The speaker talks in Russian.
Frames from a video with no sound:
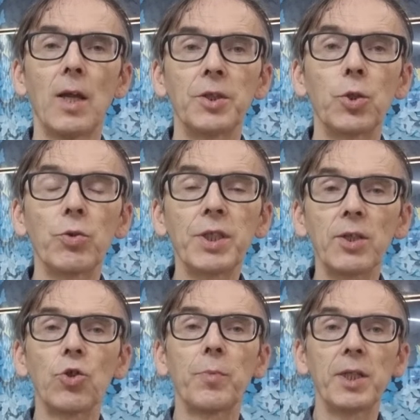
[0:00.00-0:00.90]
Друзья,
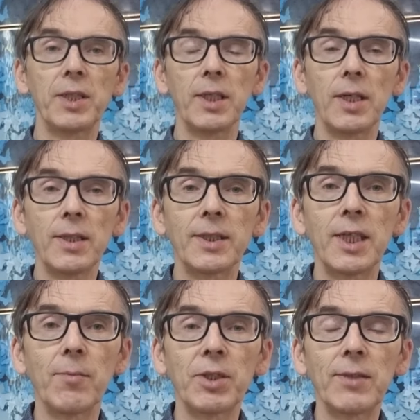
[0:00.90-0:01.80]
добрый день!
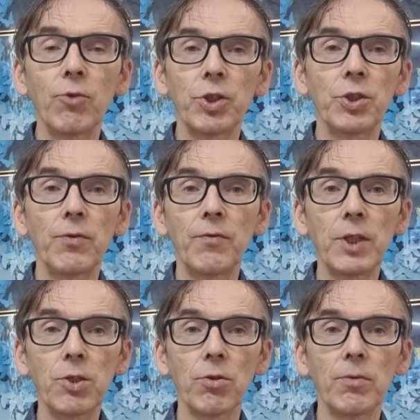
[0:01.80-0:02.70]
Тема сегодняшнего
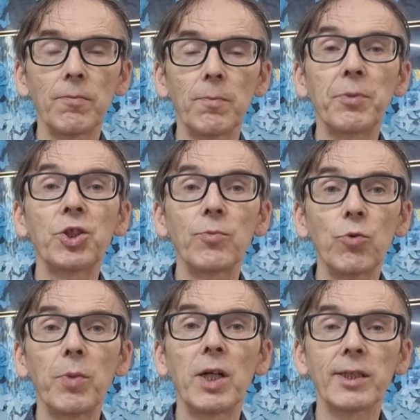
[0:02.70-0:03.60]
видео – «Почему
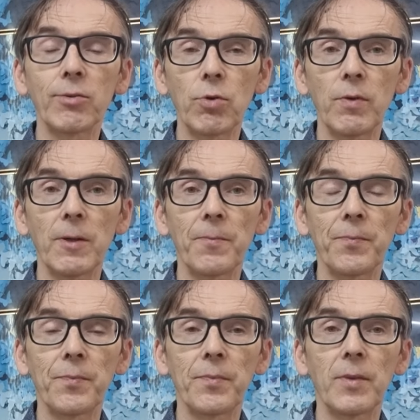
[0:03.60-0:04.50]
богословие?».
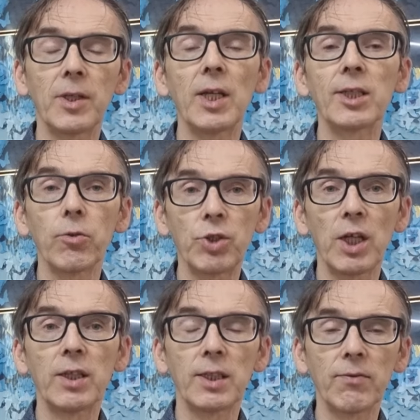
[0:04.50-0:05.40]
Я не
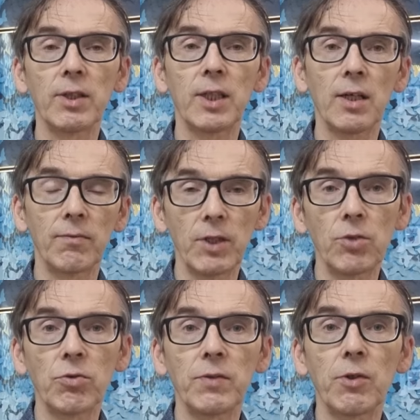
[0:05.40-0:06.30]
случайно назвал так
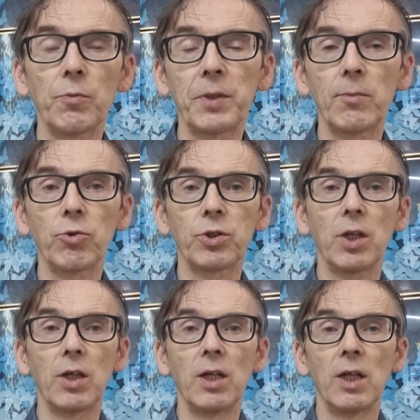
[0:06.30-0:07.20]
видео свое, потому
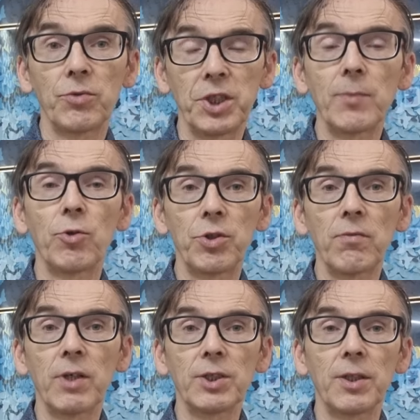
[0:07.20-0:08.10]
что тема очень
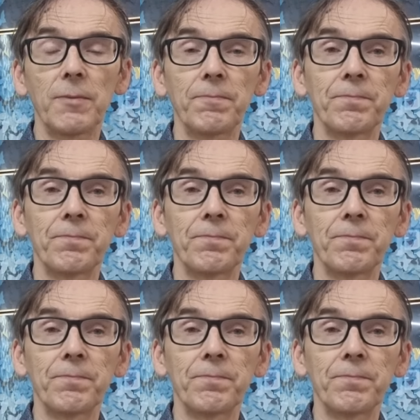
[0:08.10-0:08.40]
важная.